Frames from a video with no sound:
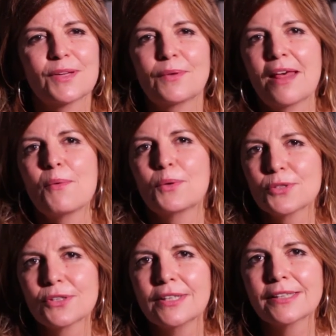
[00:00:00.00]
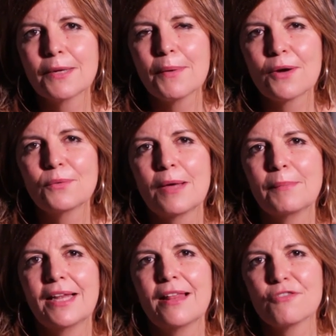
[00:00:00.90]
una devolución del trabajo, una
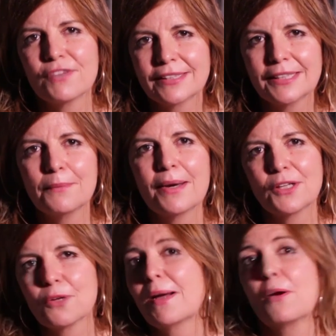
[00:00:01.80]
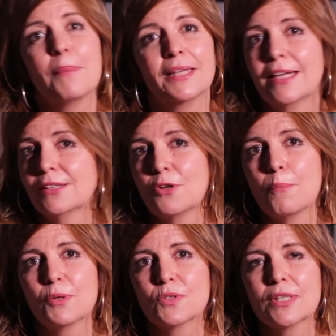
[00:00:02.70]
mirada afectiva nos va a acompañar en todo el
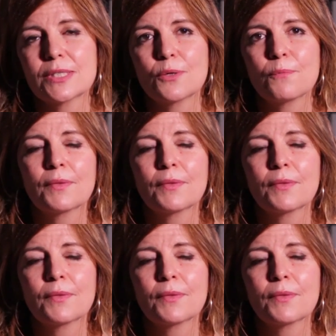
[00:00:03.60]
proceso.